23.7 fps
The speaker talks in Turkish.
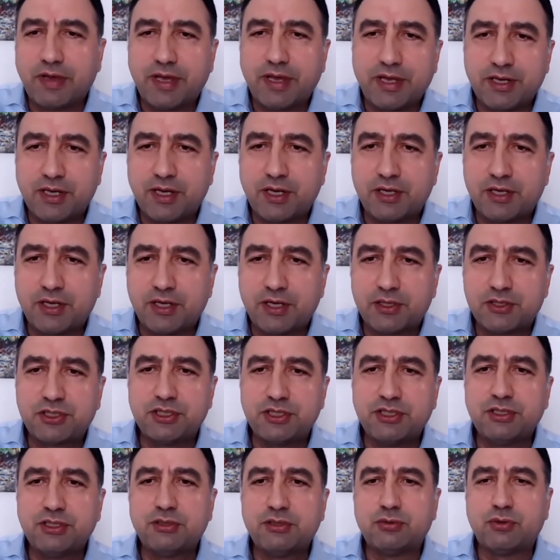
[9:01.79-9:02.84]

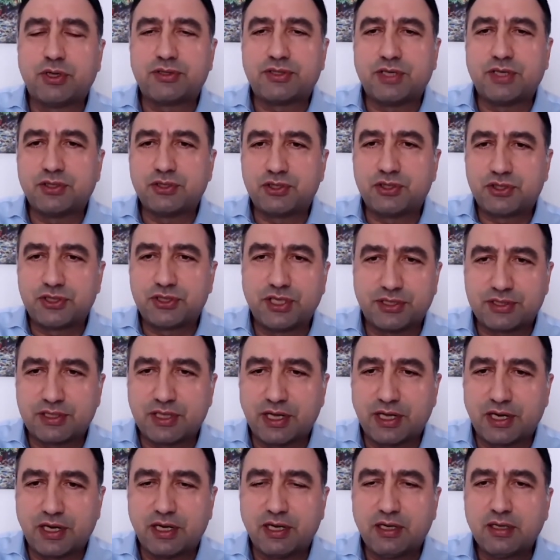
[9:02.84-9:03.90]
enerji üreten
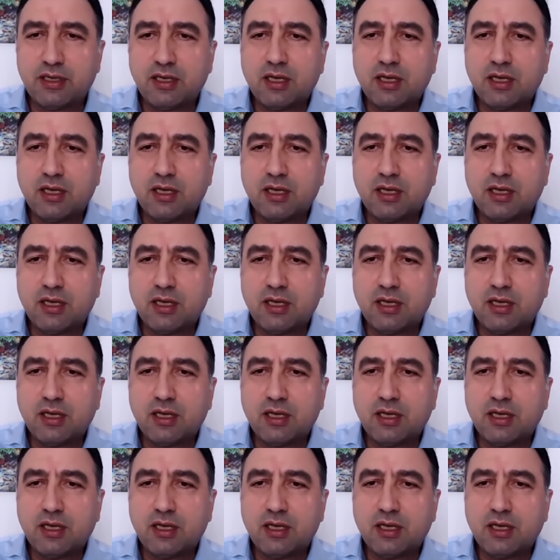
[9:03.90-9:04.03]
şirketlerle